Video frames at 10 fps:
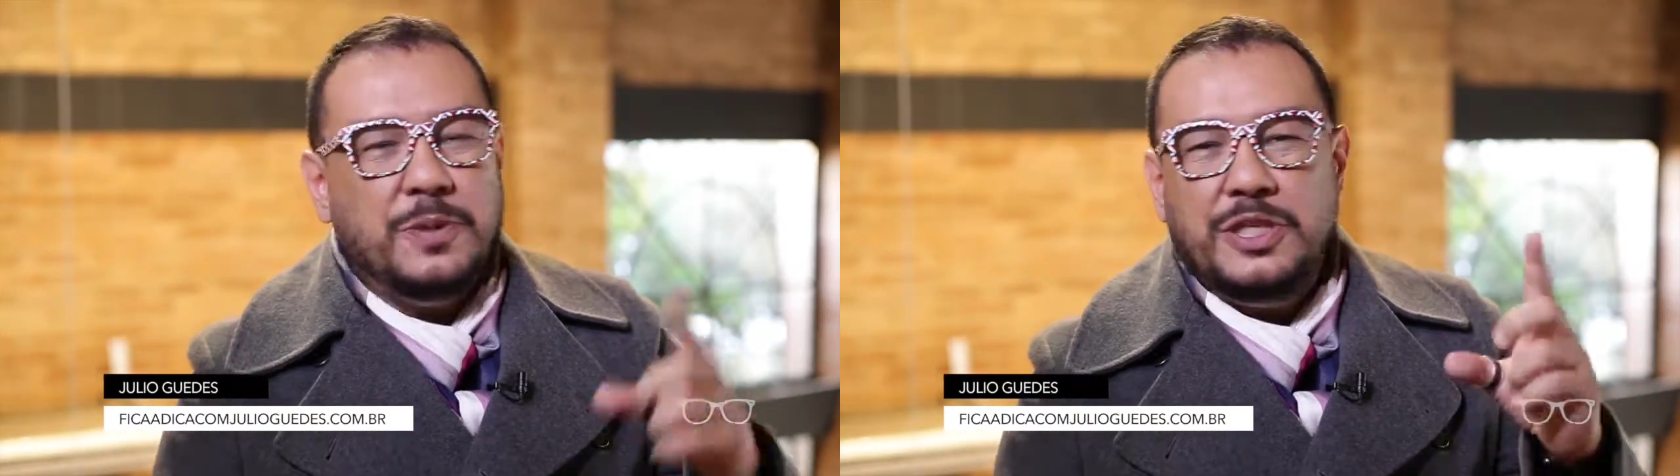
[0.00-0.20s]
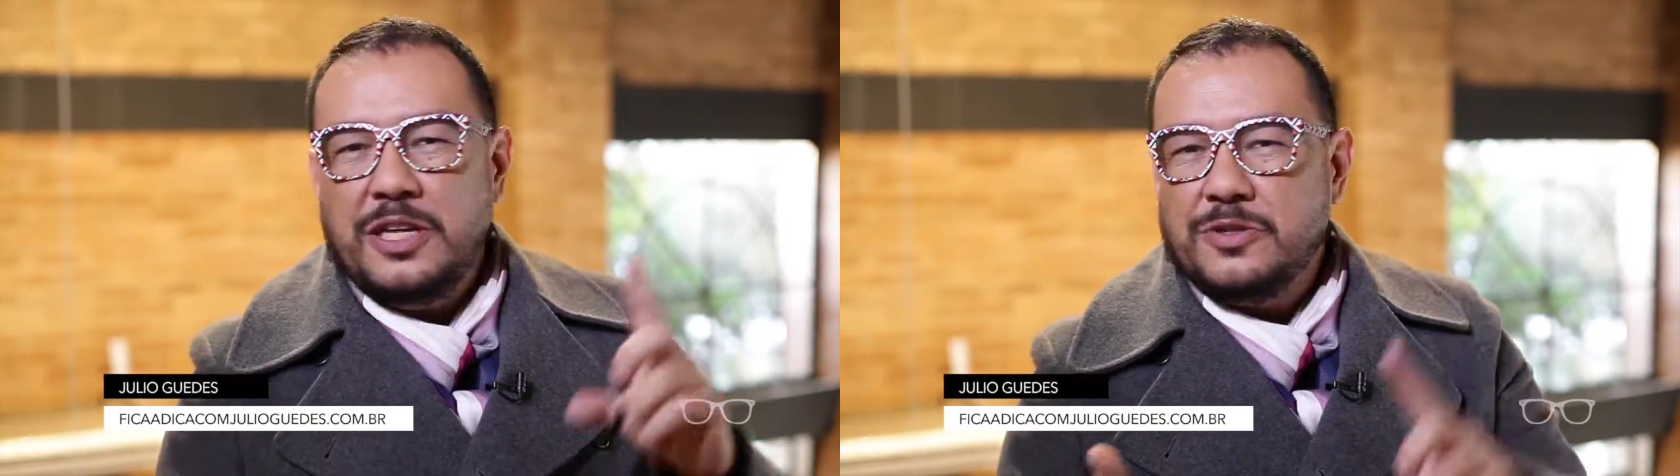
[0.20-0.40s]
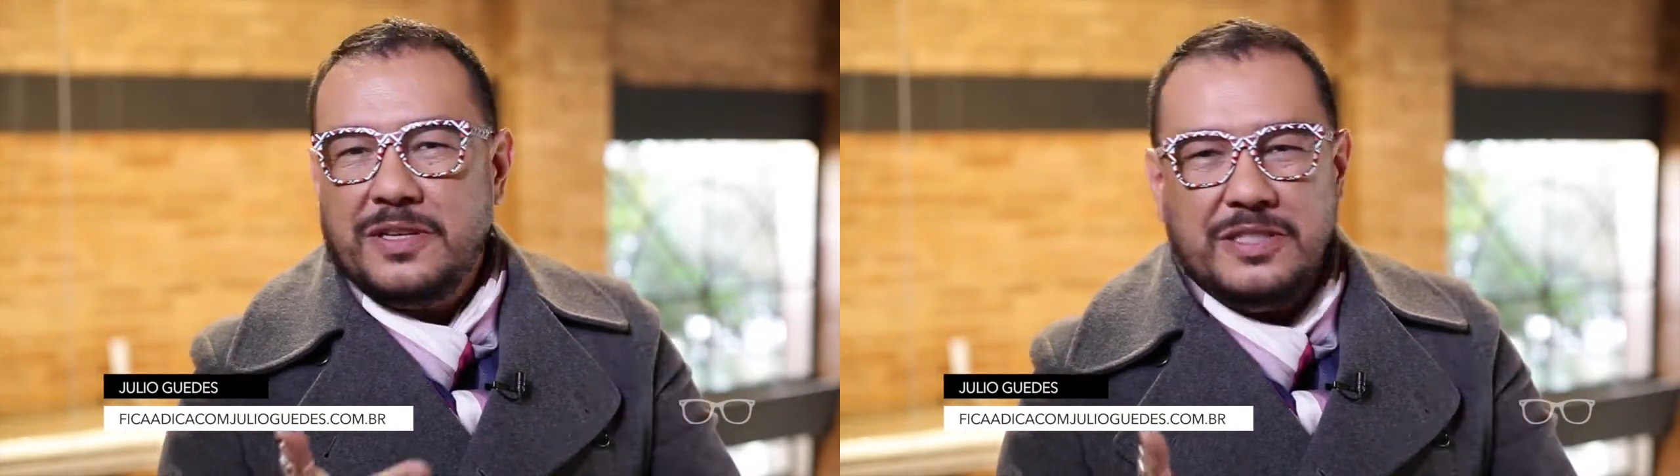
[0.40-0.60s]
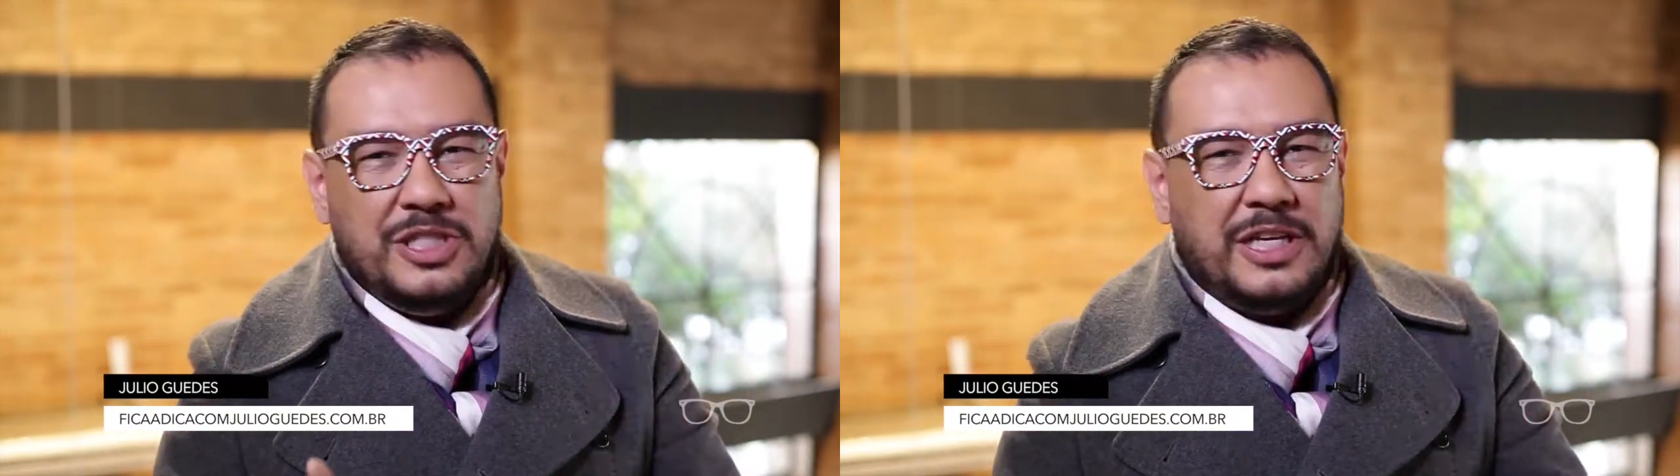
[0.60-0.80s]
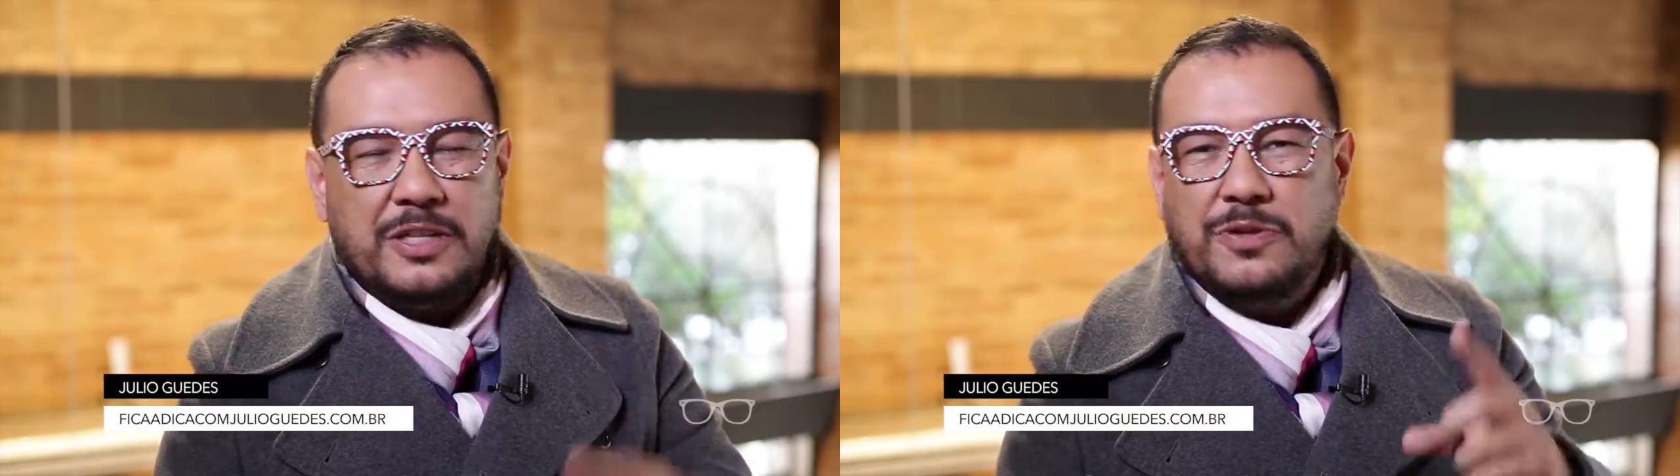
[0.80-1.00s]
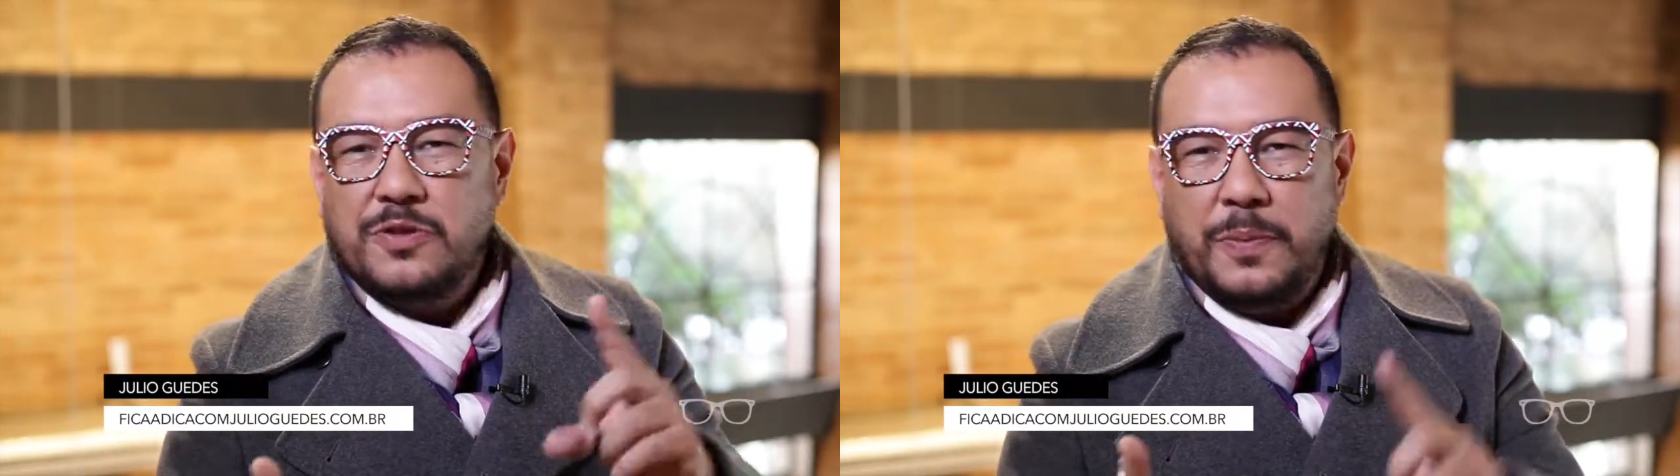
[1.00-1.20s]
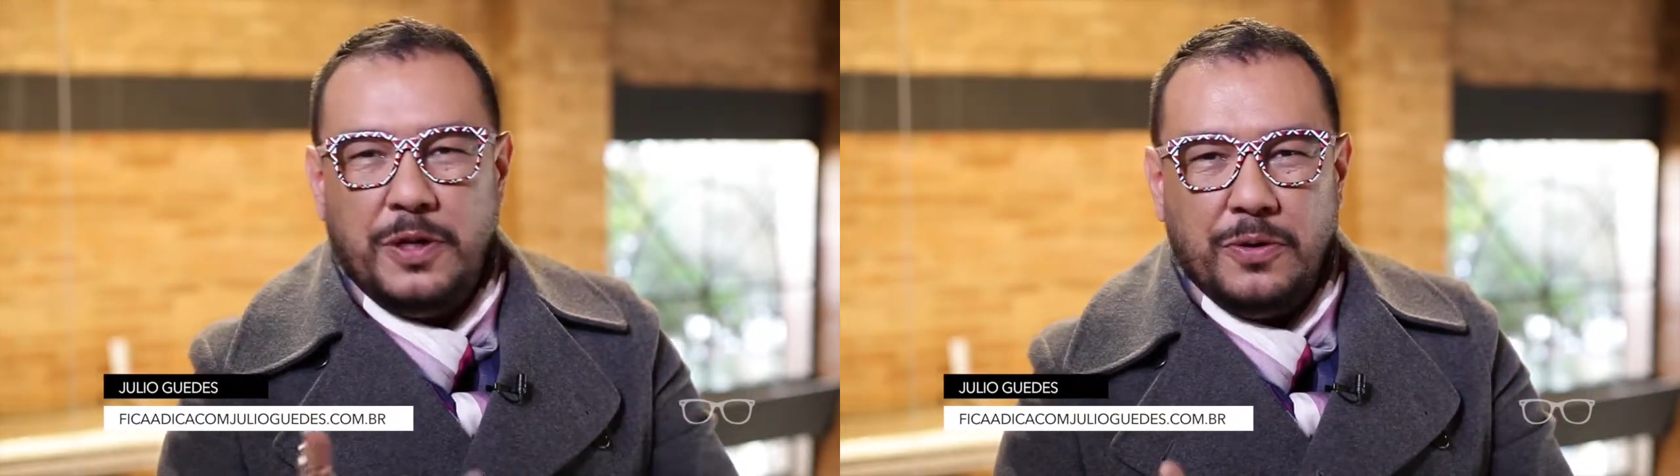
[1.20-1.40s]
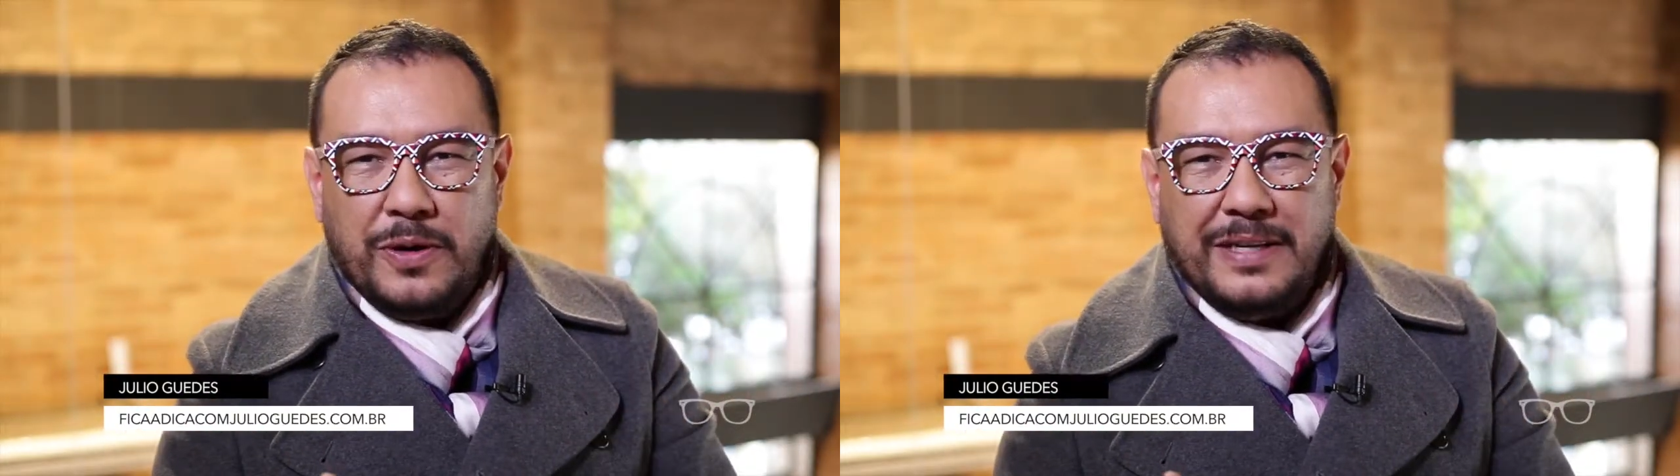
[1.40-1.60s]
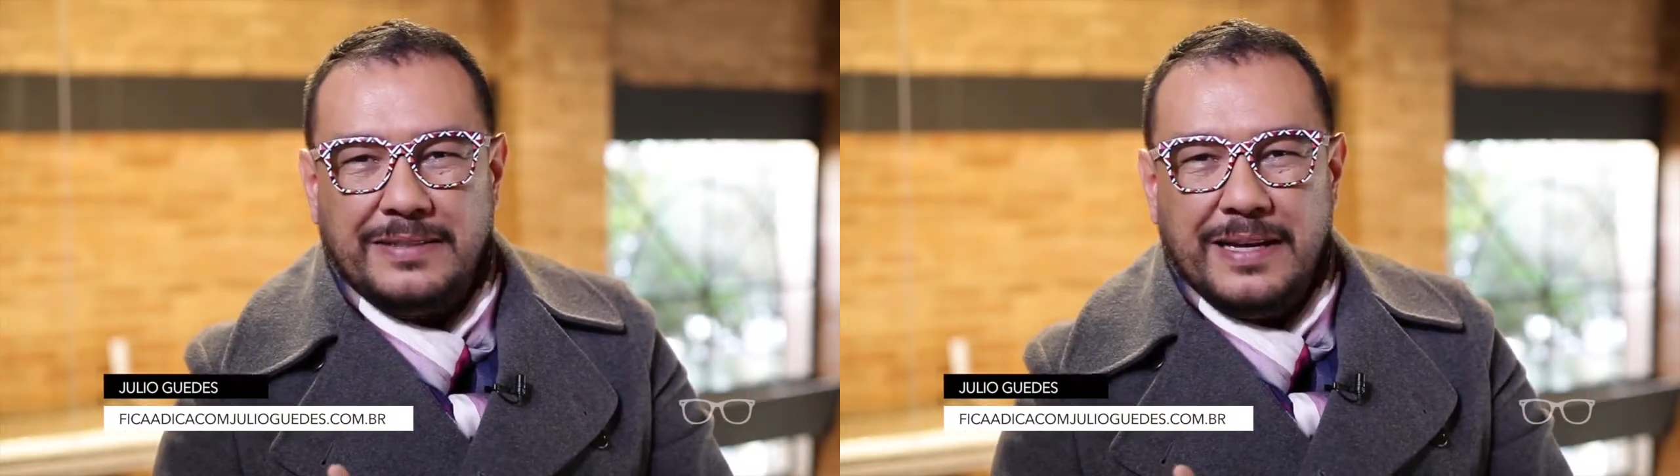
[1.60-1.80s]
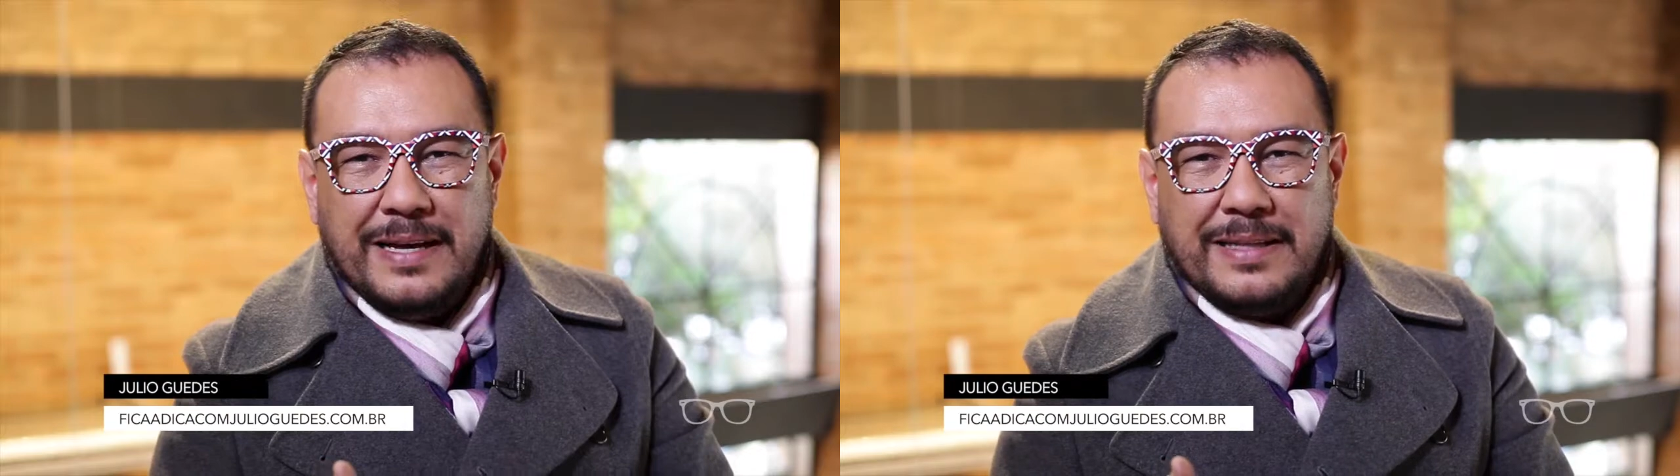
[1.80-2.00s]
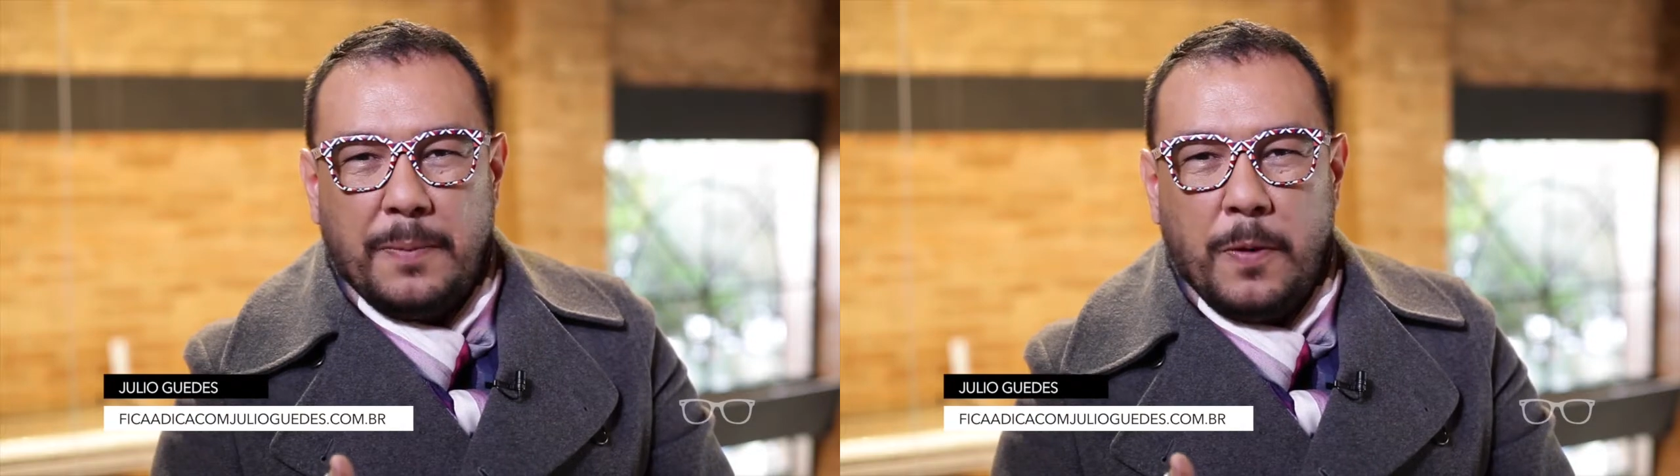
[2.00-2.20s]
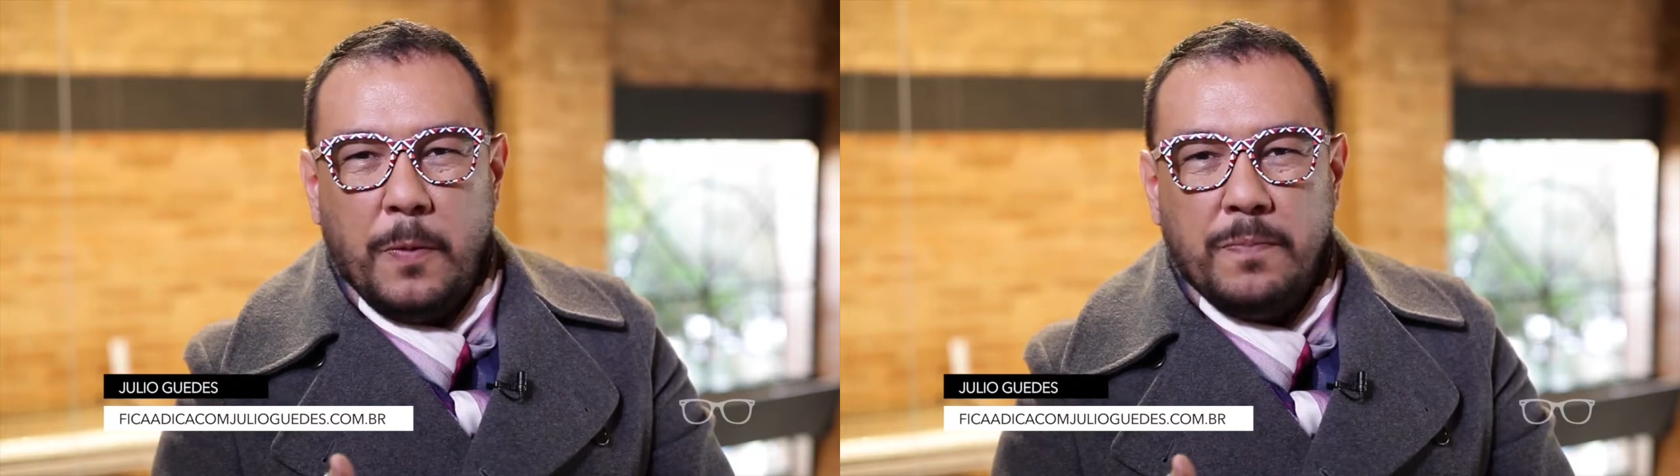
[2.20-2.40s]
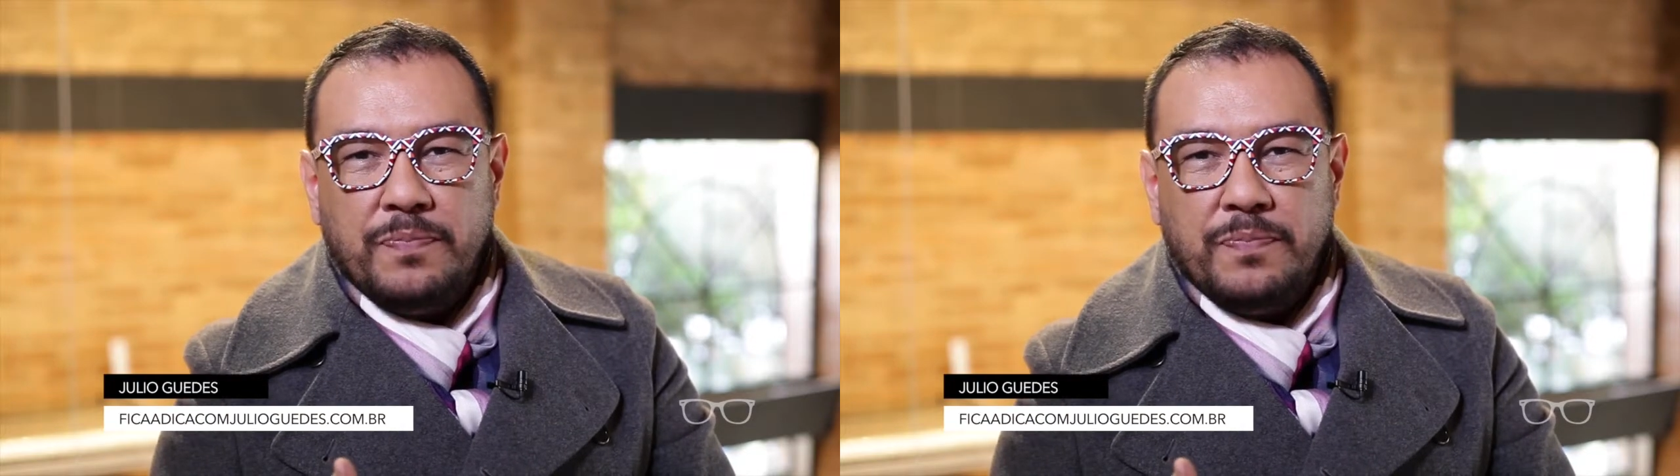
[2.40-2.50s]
pedirem suas dicas, suas opiniões, tá bom?